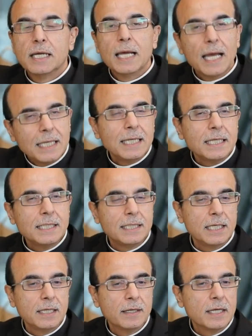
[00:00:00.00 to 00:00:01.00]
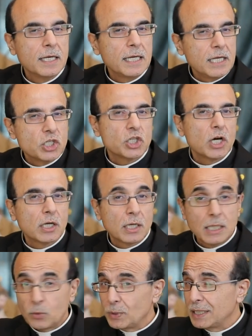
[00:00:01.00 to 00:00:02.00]
هل هي
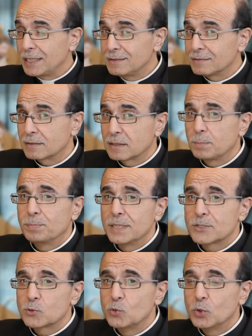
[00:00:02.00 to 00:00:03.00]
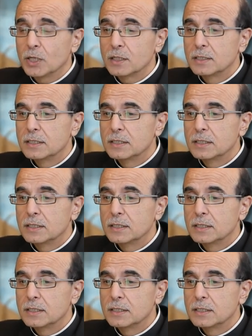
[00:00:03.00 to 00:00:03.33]
إشارة لولادة الرب يسوع؟